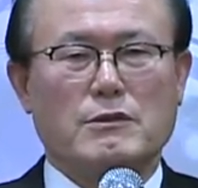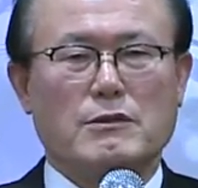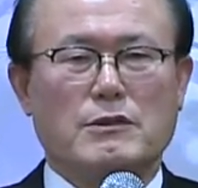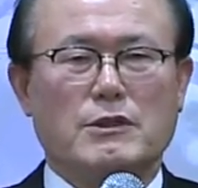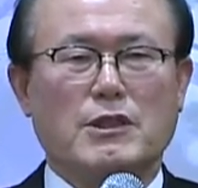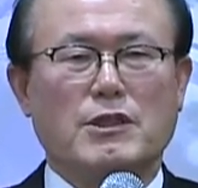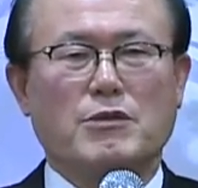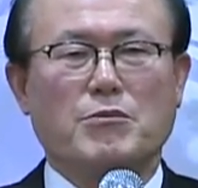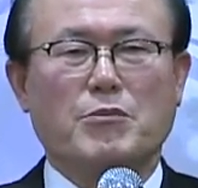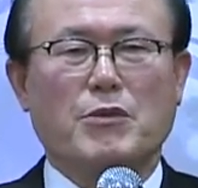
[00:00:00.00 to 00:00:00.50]

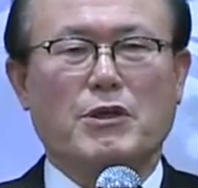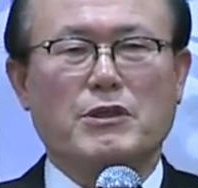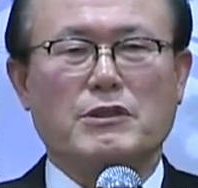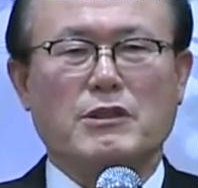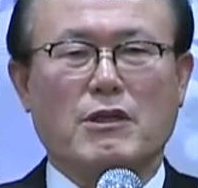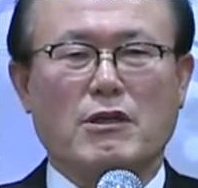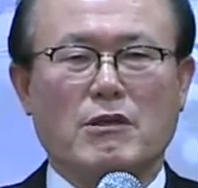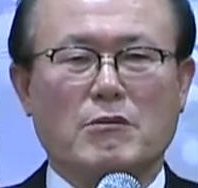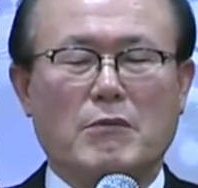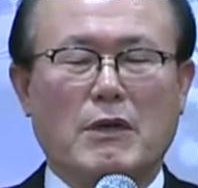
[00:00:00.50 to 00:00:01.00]
제리
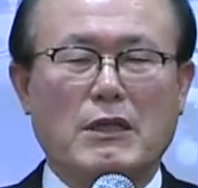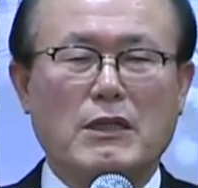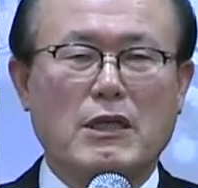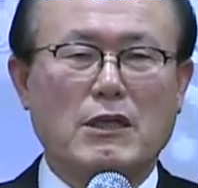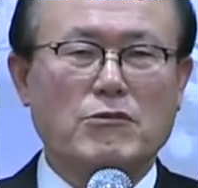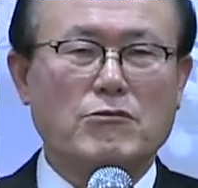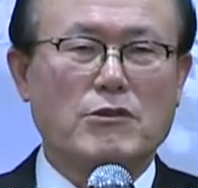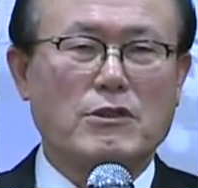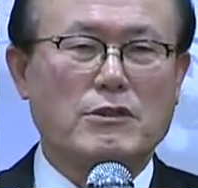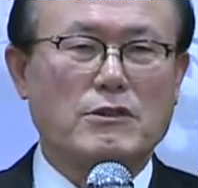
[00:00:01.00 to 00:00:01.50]
메시아를
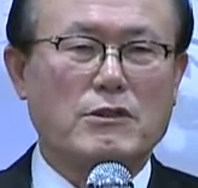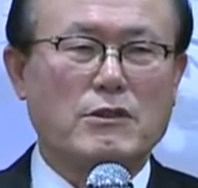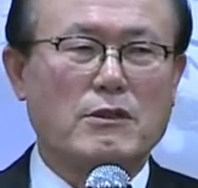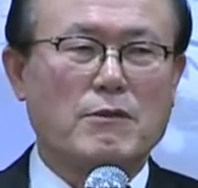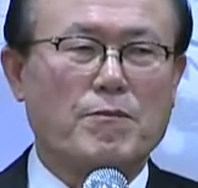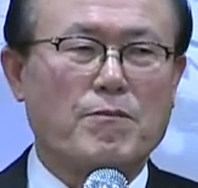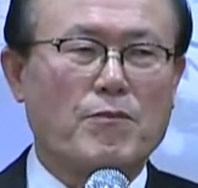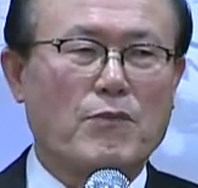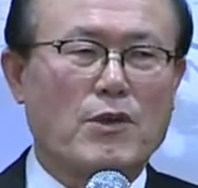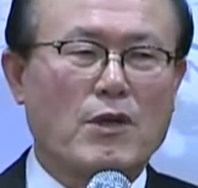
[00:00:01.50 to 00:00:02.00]
만나기
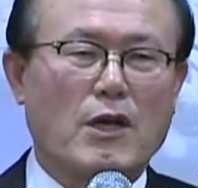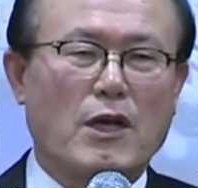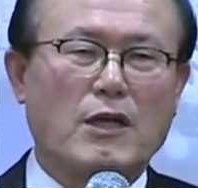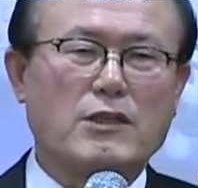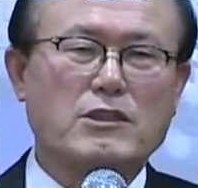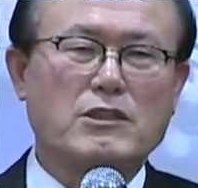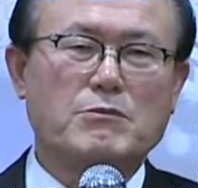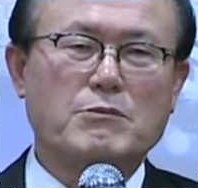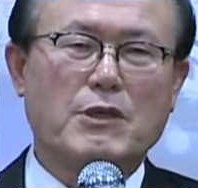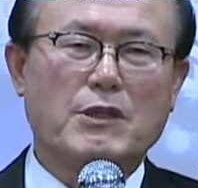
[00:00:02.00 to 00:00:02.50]
위해서
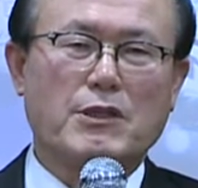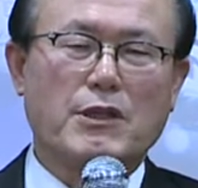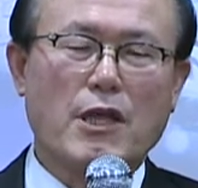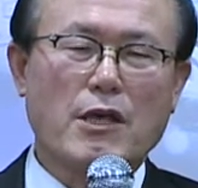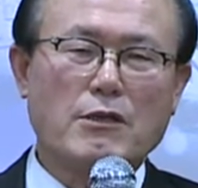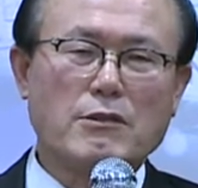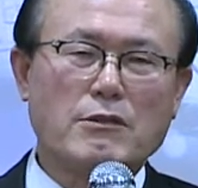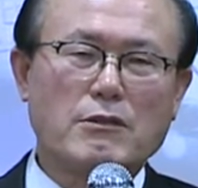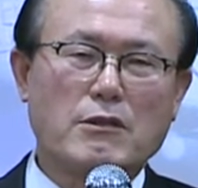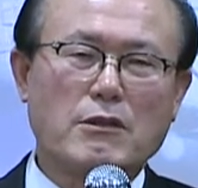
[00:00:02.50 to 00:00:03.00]
가슴에
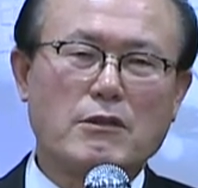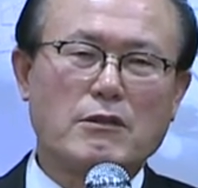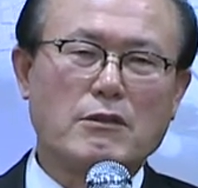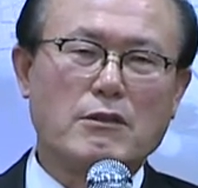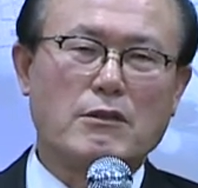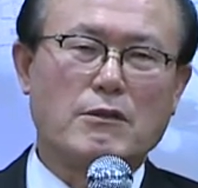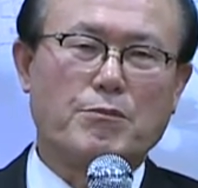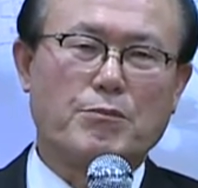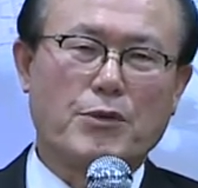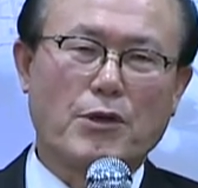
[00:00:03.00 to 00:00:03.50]

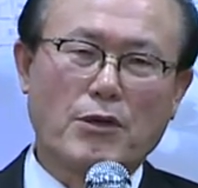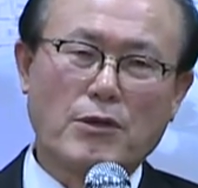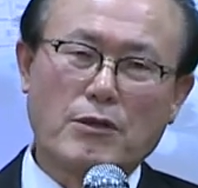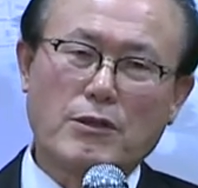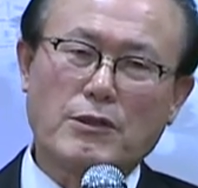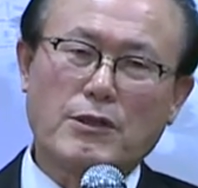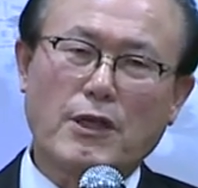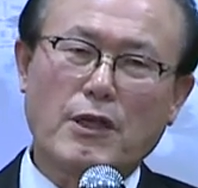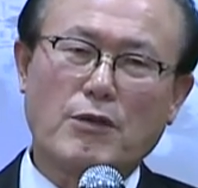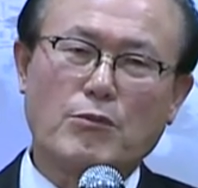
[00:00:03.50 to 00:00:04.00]
태극기를
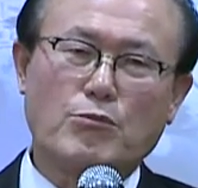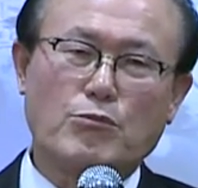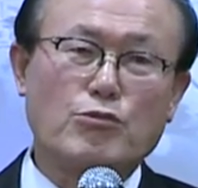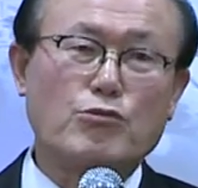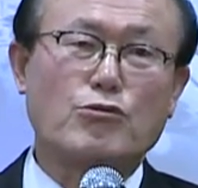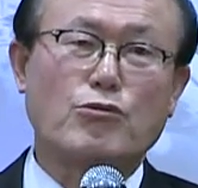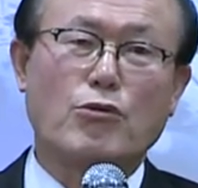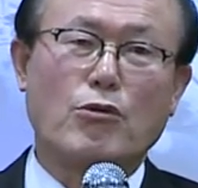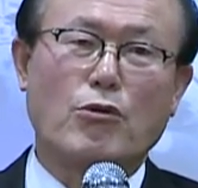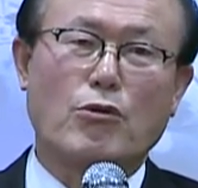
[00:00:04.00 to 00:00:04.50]
평생
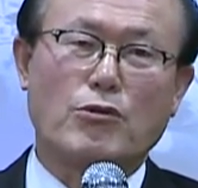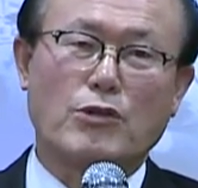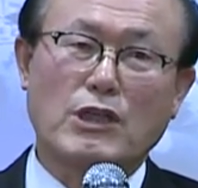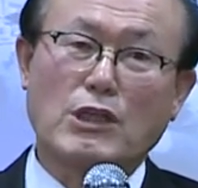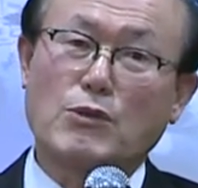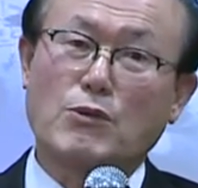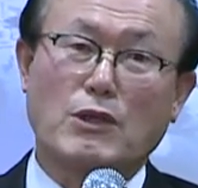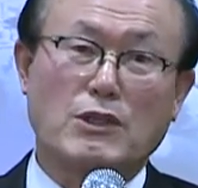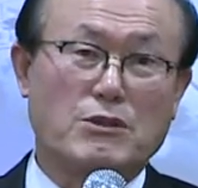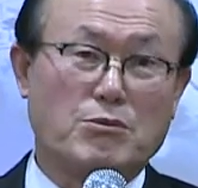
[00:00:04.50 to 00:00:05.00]
묻고
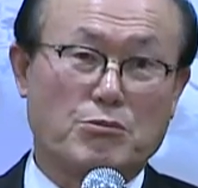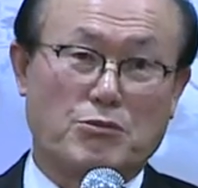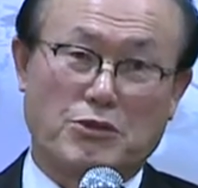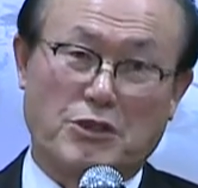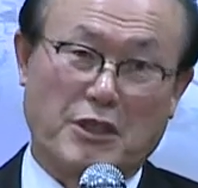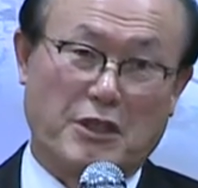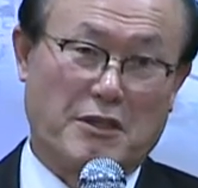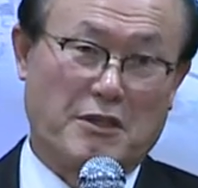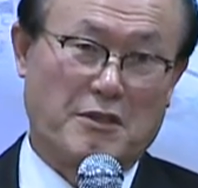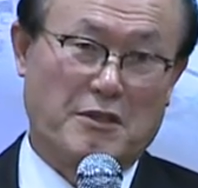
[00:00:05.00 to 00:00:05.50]
기도하신
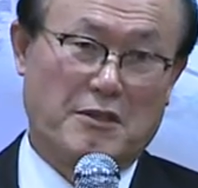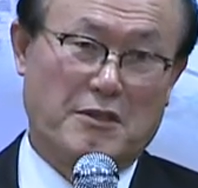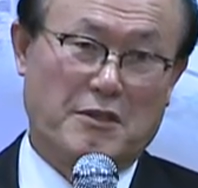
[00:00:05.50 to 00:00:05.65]
분이에요.